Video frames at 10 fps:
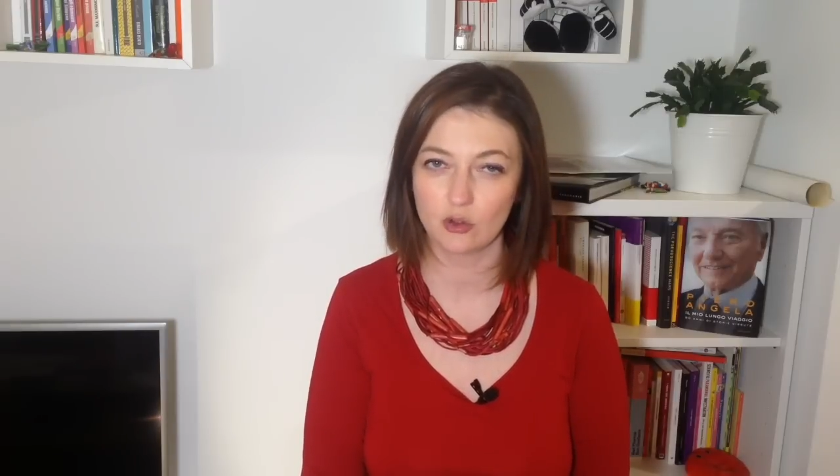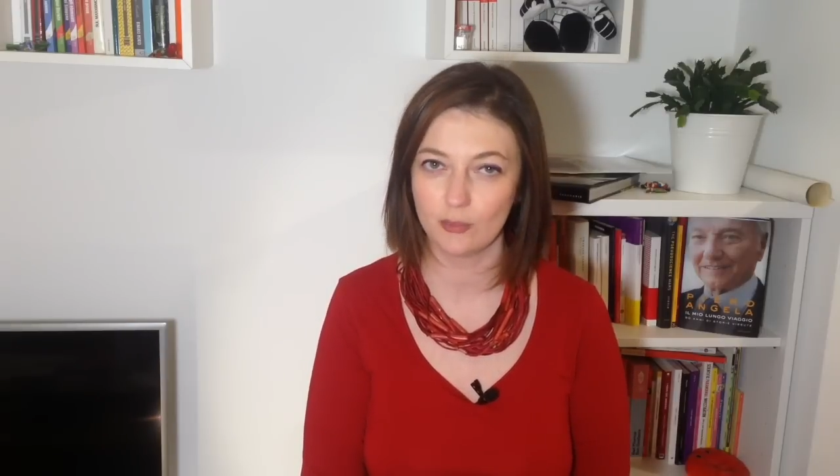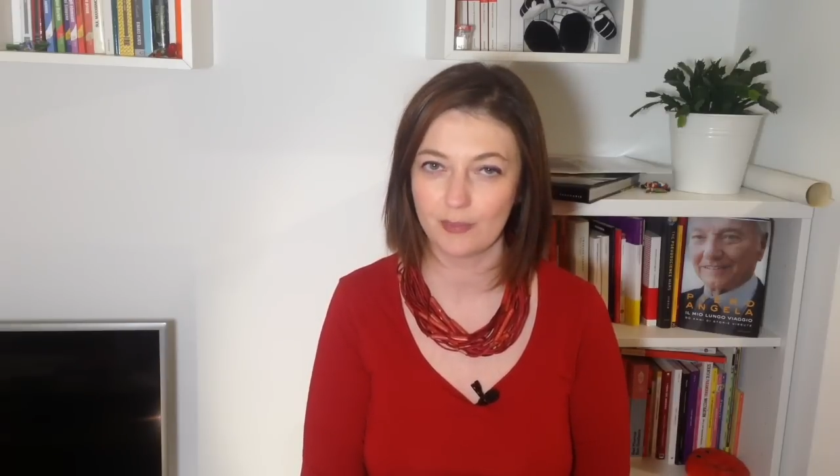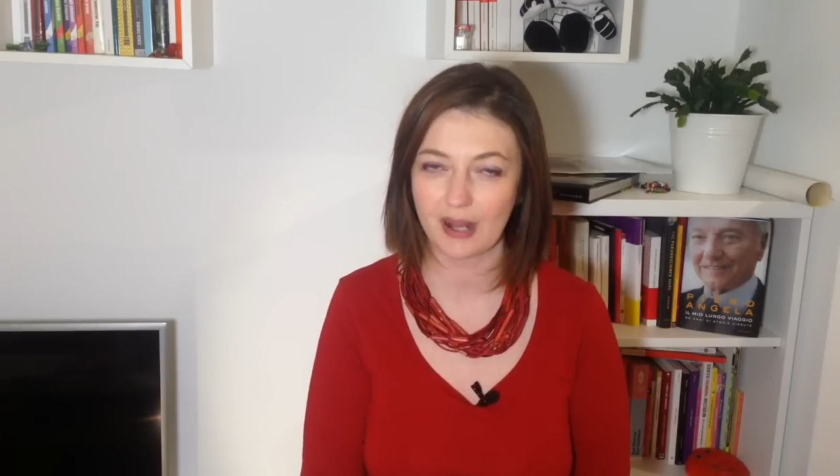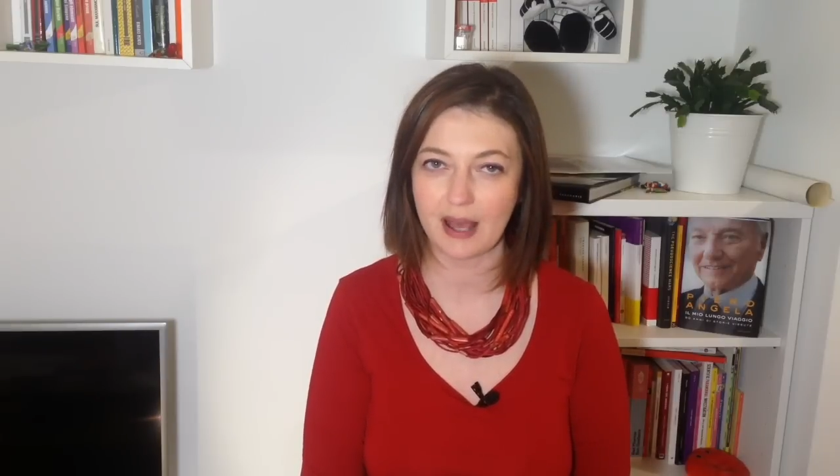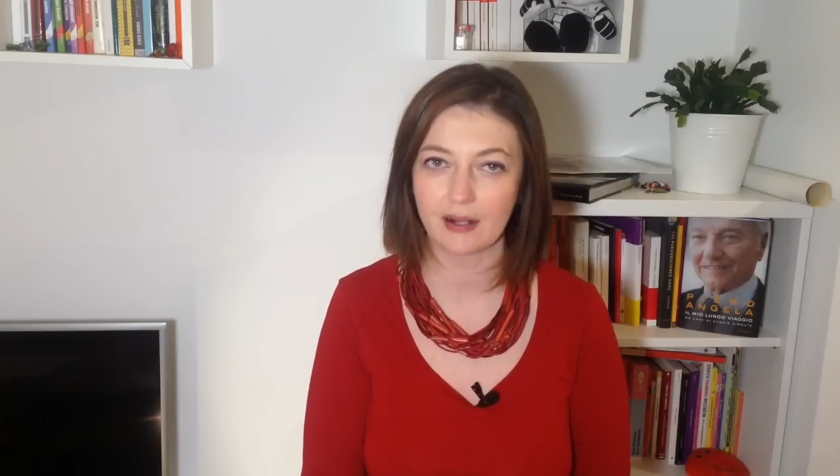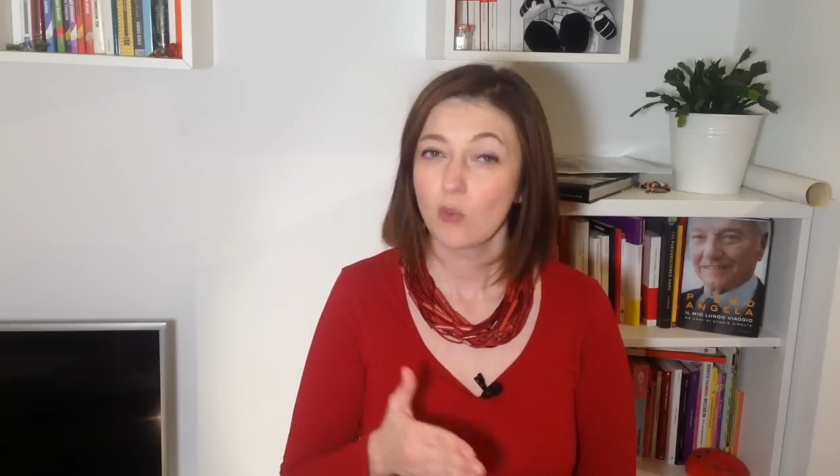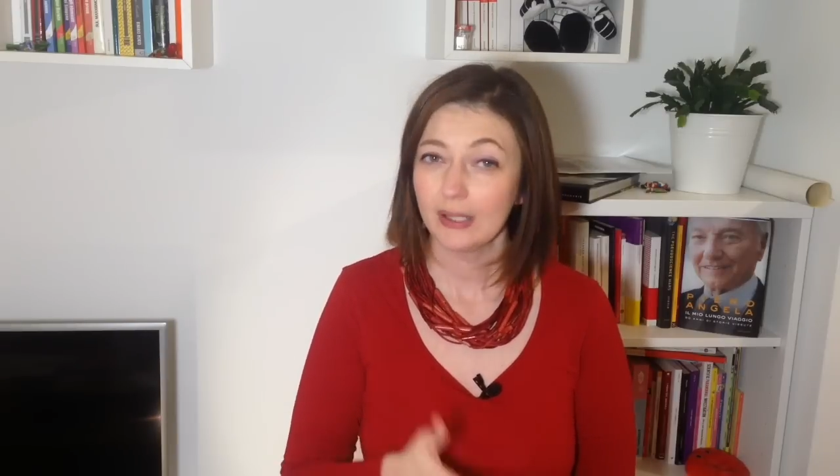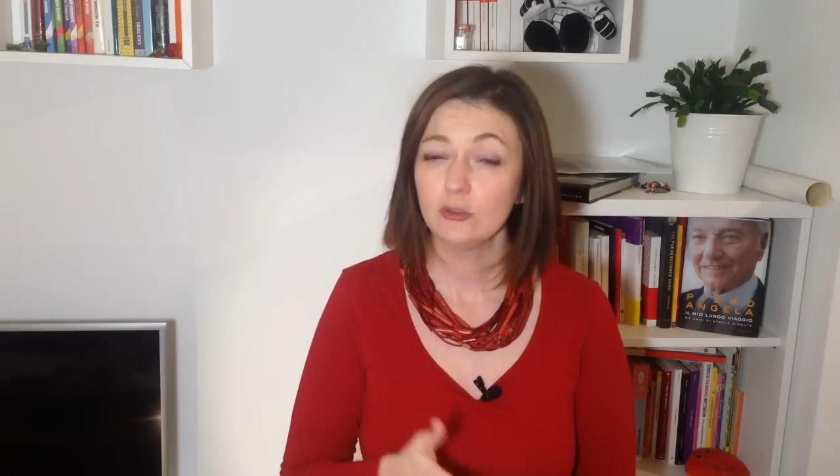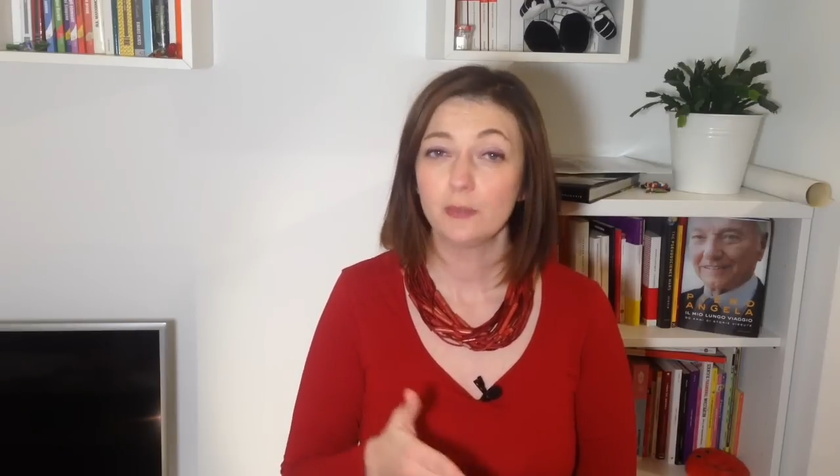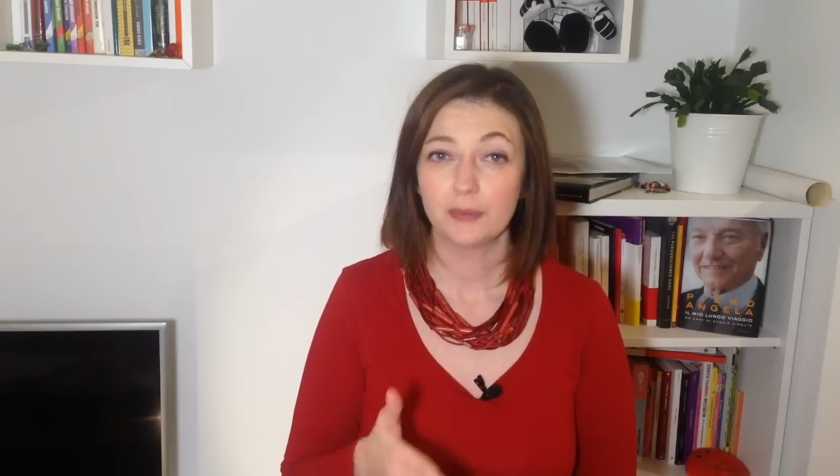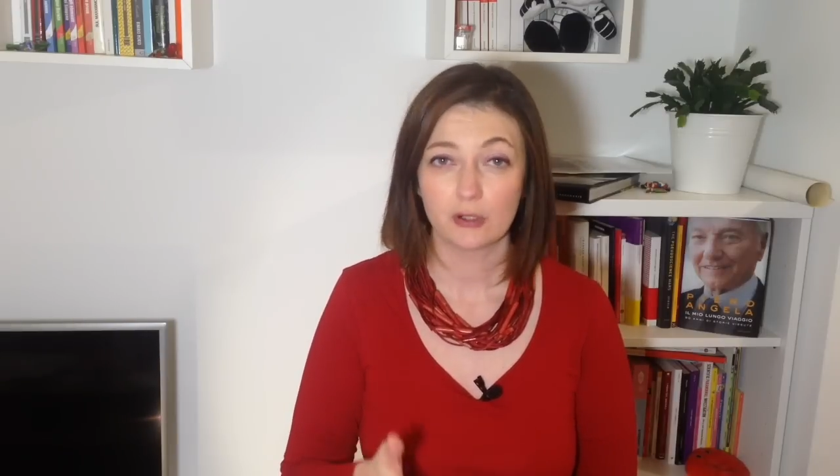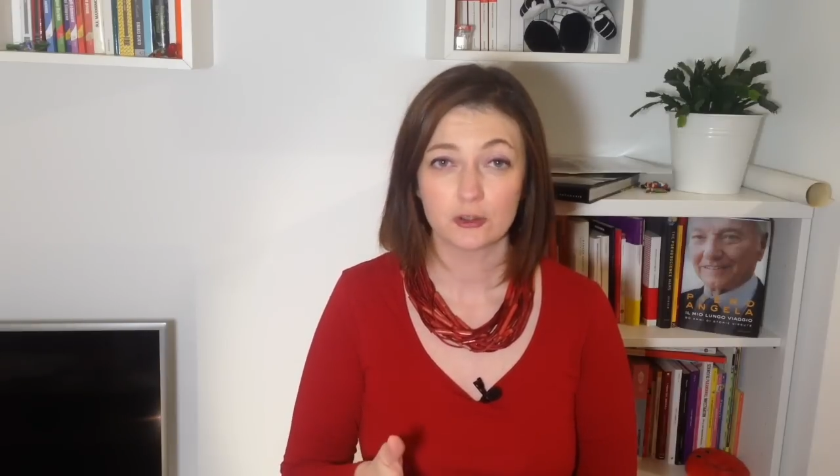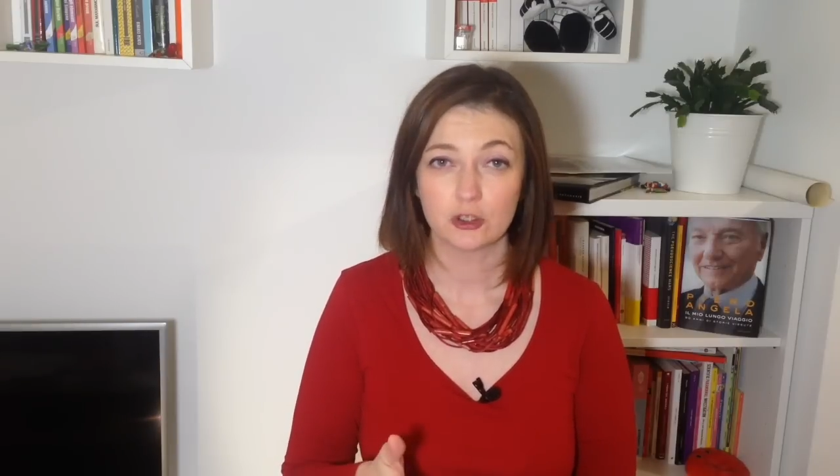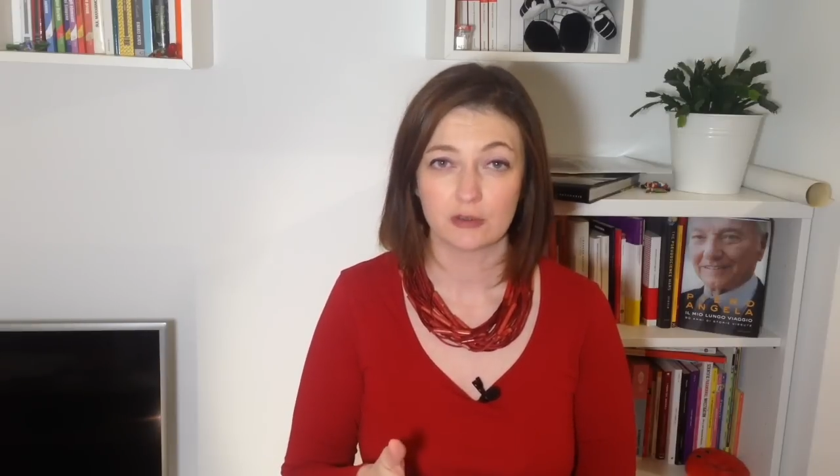comprare. Quando
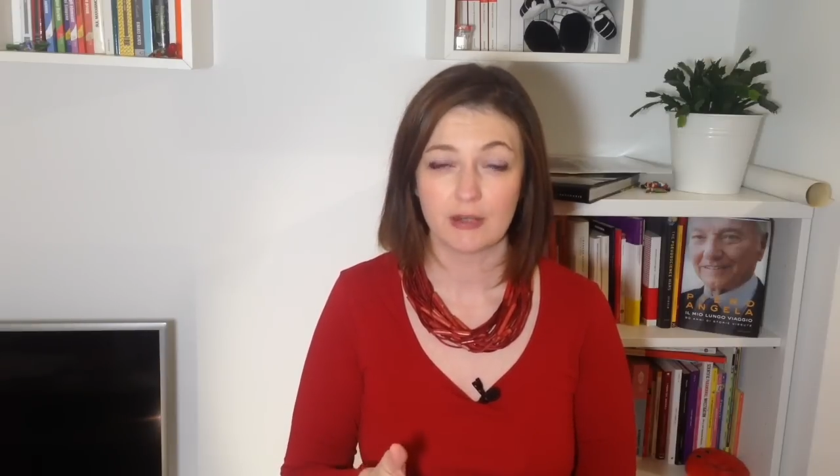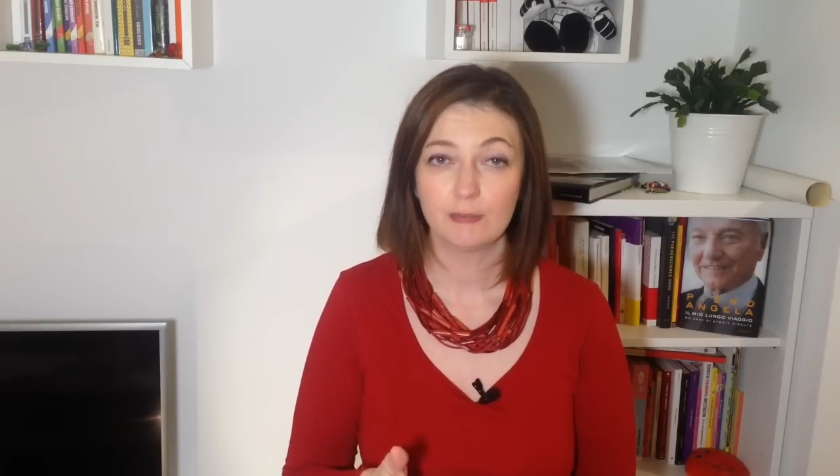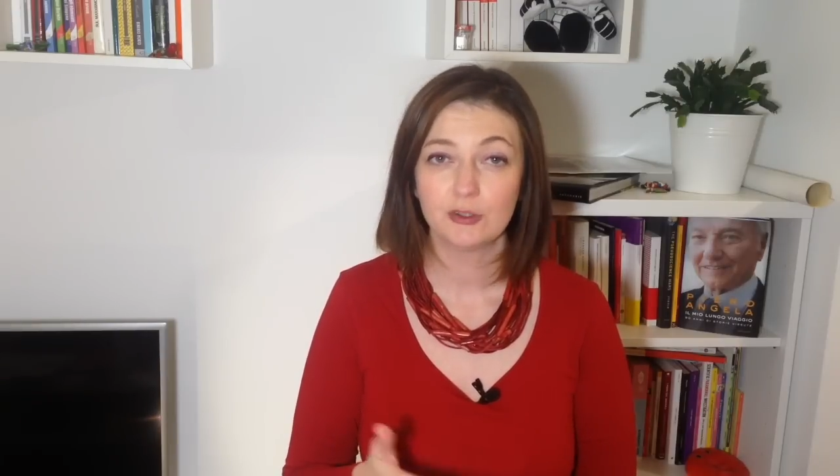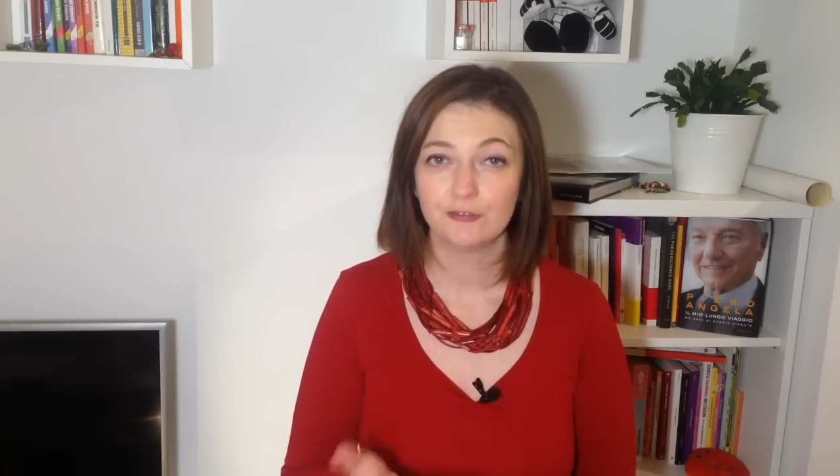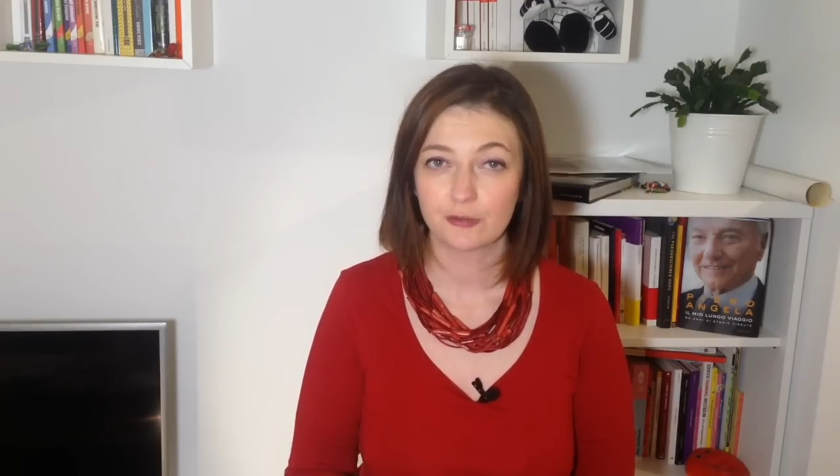però ci troviamo di